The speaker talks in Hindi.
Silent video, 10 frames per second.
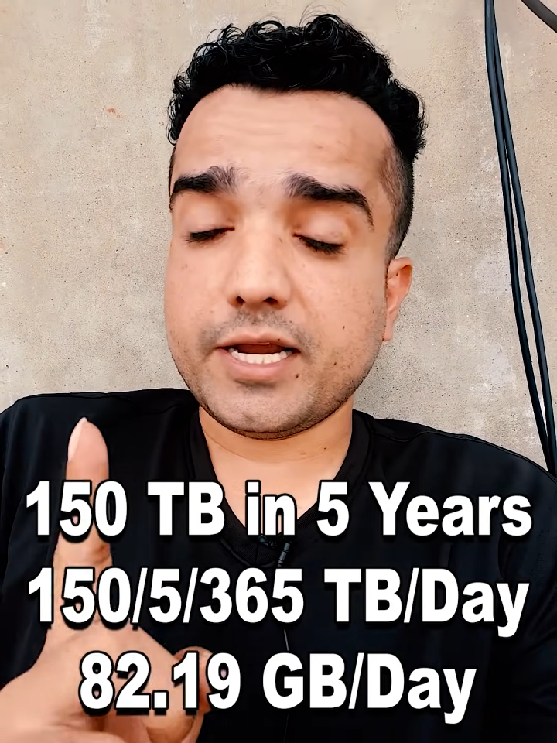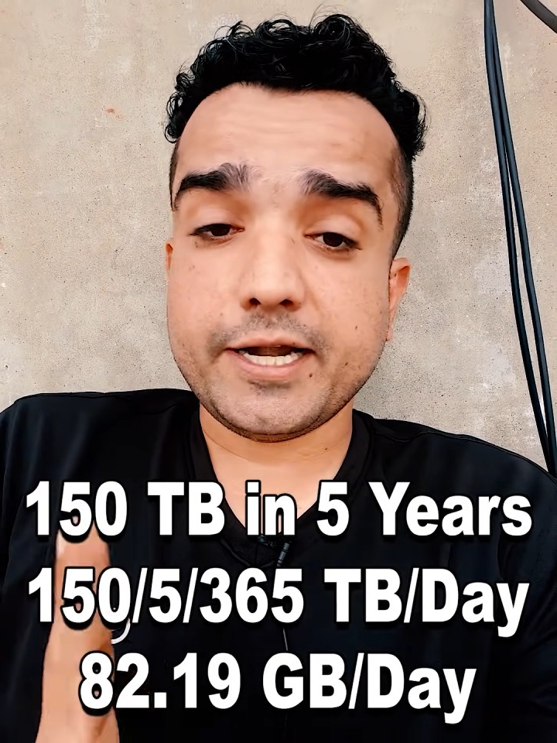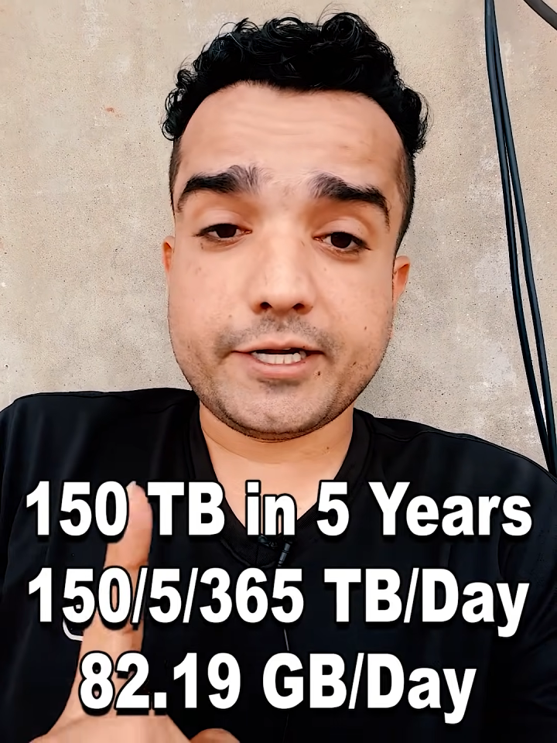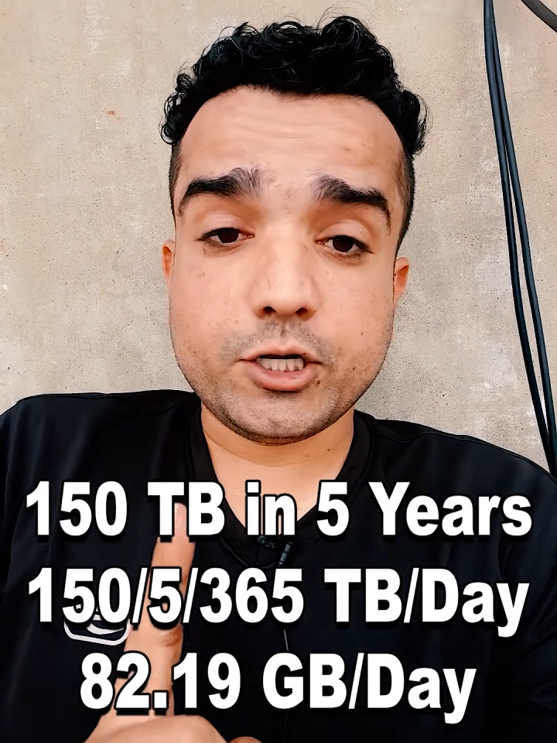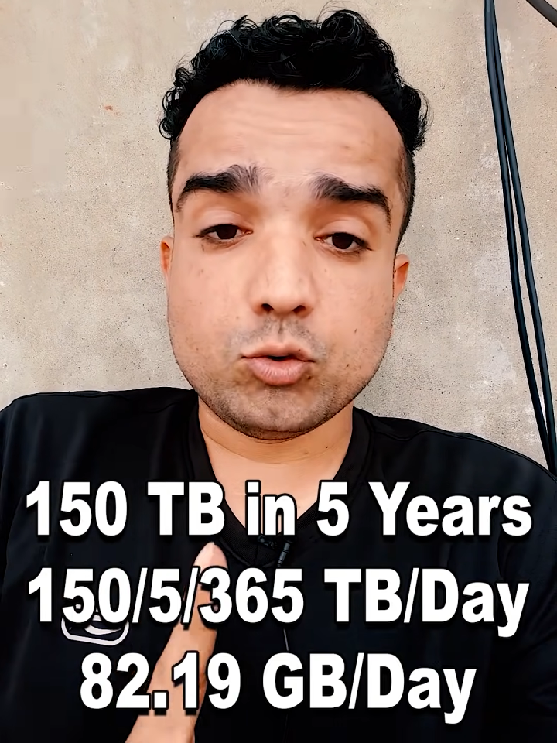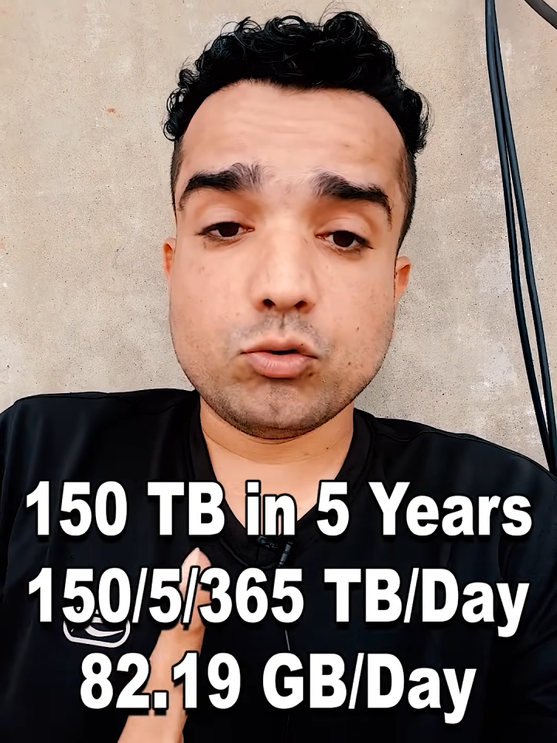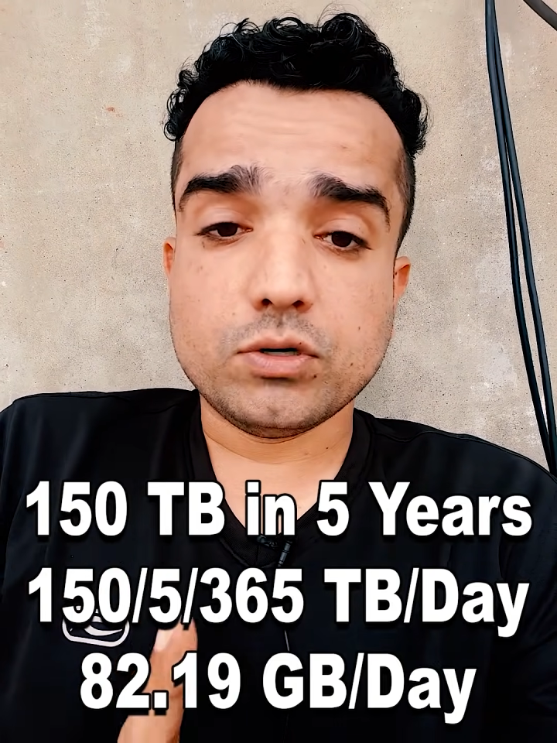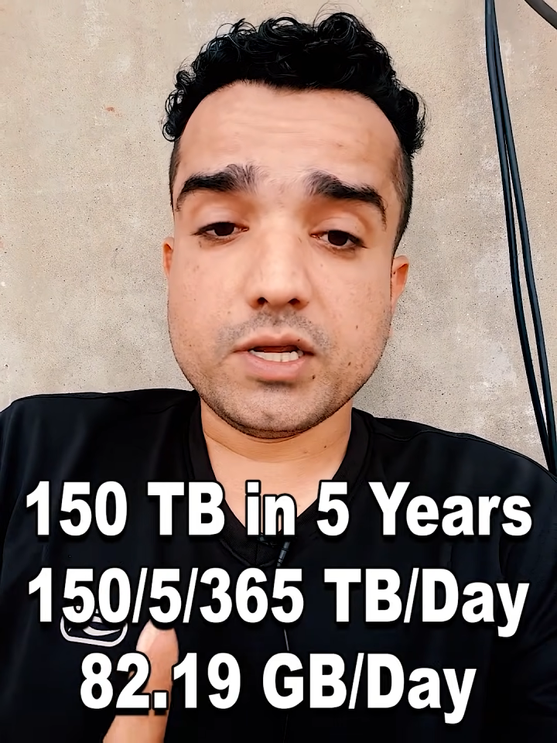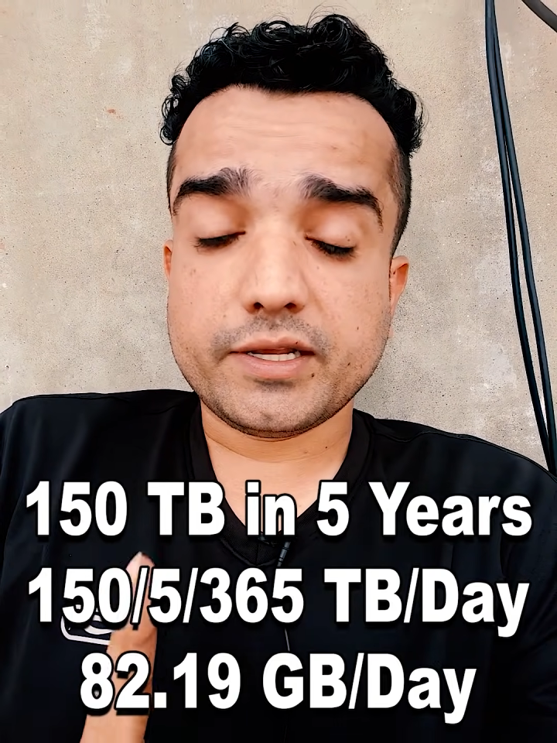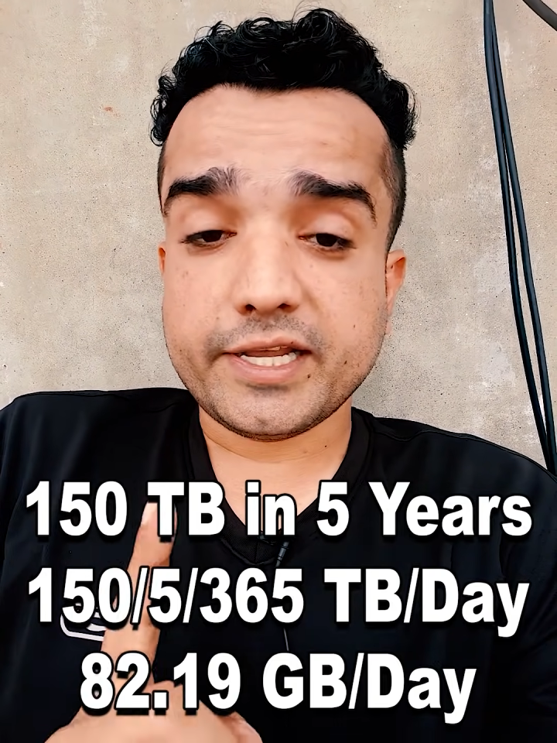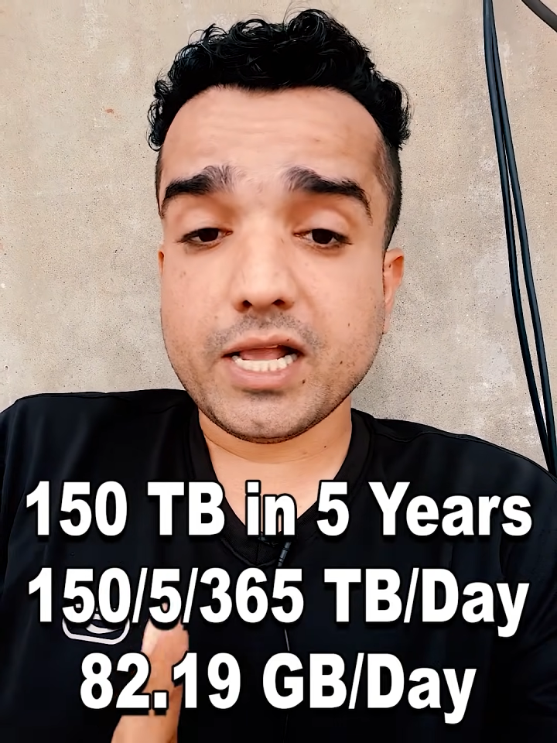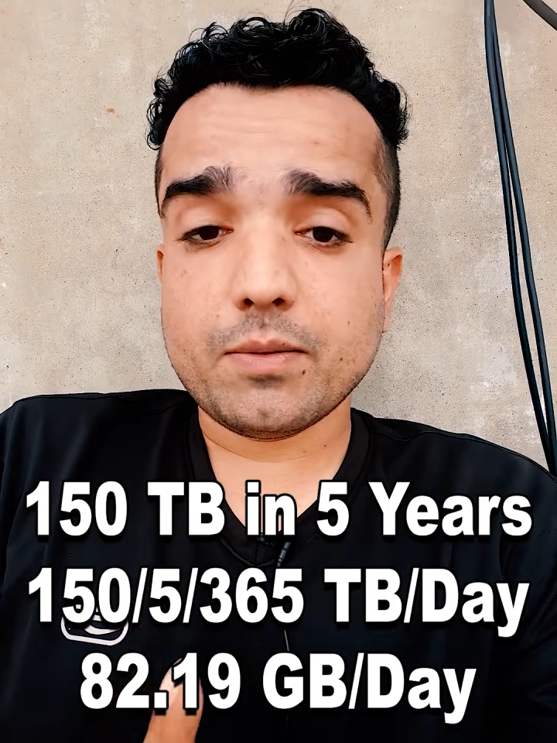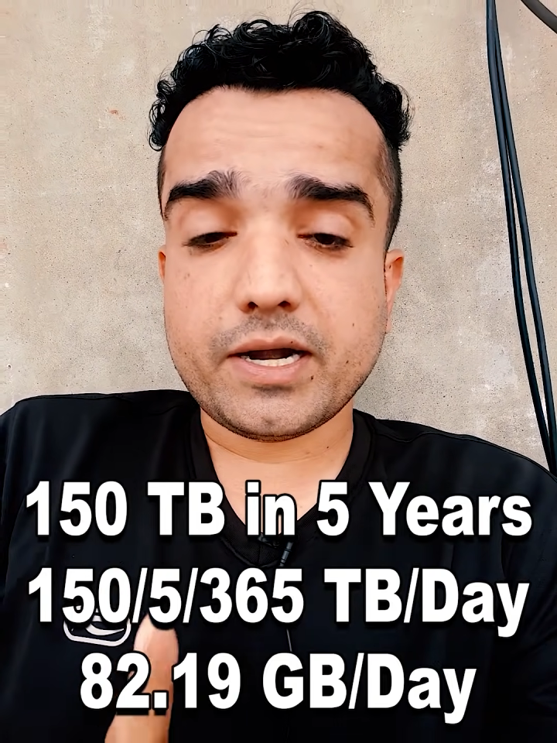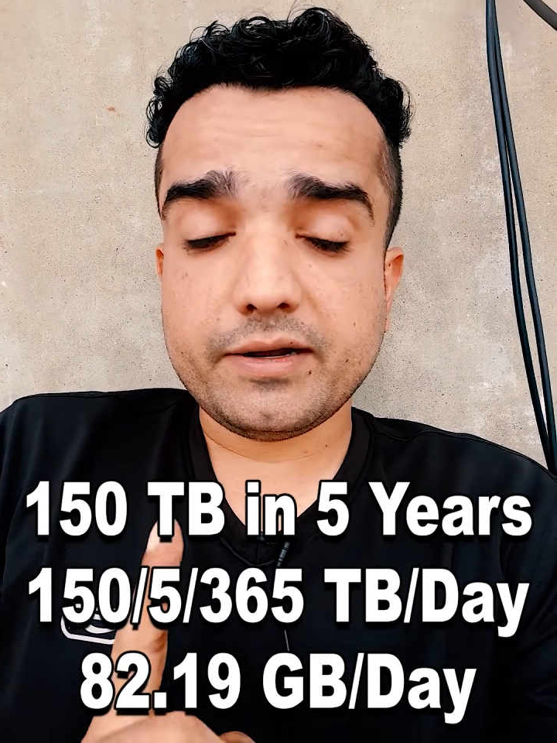एटी टू गीगाबाइट